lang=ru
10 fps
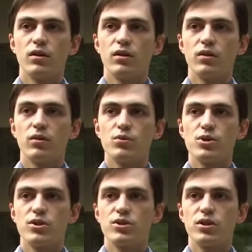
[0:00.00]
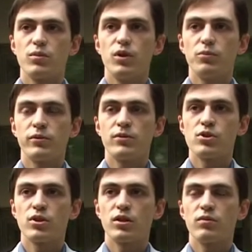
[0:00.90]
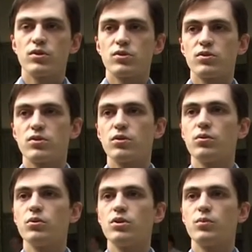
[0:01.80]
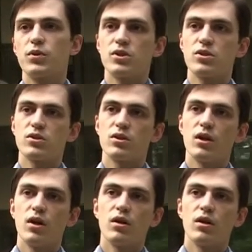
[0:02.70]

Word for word: э, участники были привлечены к ответственности, но и непосредственно